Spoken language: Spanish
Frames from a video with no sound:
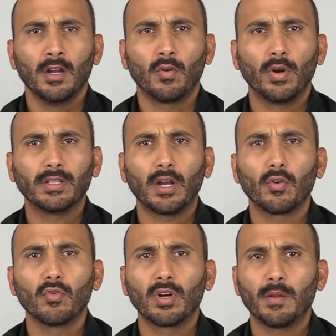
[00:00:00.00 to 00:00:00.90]
Cuenta
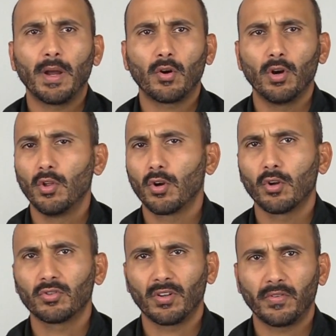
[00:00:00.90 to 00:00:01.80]
con un clima acogedor
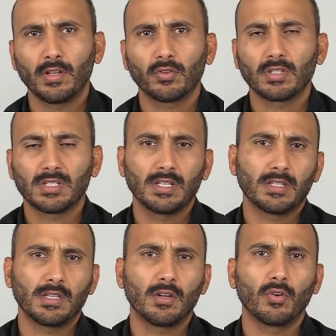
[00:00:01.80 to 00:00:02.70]
los
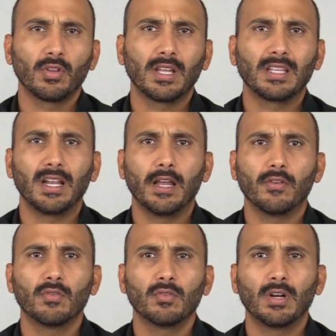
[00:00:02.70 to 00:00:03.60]
365 días del
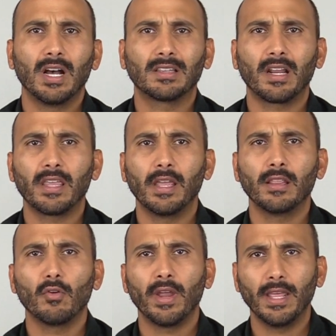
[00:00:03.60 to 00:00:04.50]
año,
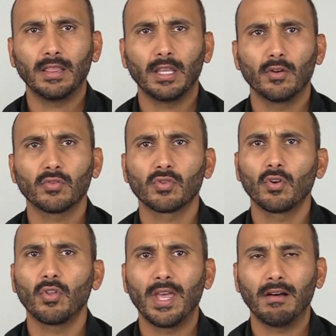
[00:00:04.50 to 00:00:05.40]
atrayendo gente no
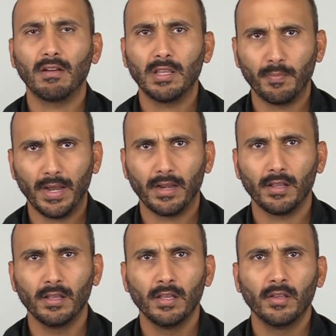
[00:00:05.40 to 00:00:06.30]
solo de habla
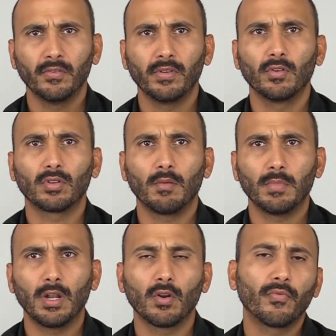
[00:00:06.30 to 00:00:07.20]
hispana, sino
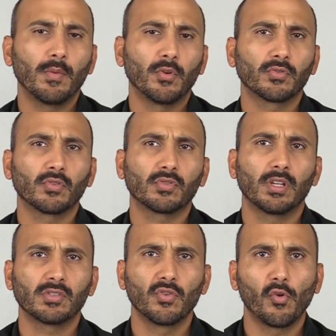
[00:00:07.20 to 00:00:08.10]
también los famosos
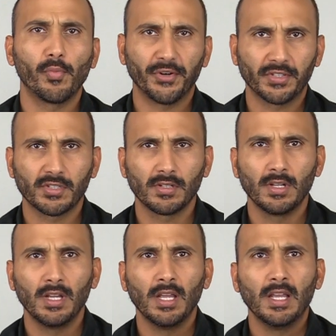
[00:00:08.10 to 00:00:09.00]

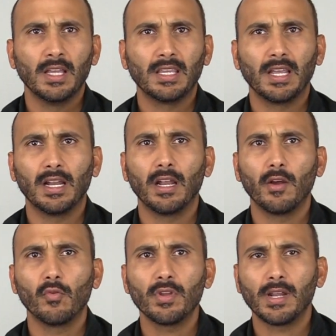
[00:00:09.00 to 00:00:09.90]
snowbirds, quienes
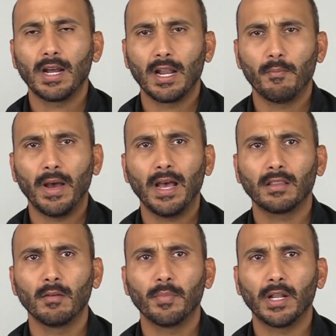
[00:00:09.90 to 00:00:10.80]
le huyen a las
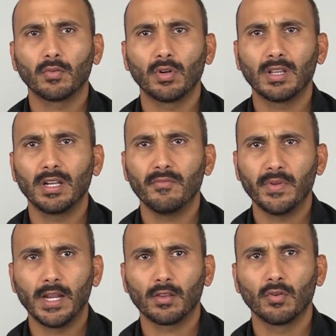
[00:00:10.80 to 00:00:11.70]
bajas temperaturas del
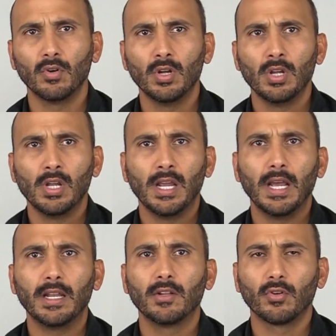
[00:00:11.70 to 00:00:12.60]
invierno
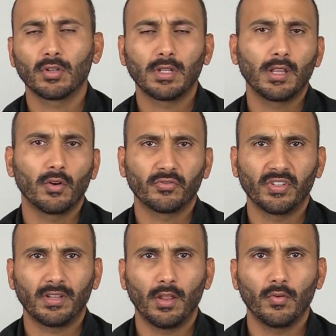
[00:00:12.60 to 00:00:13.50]
en el norte de
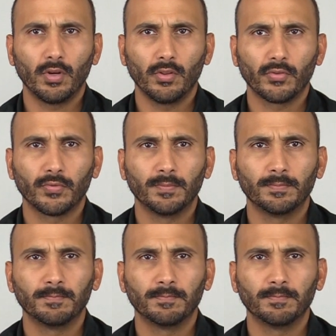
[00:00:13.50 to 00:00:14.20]
los Estados Unidos.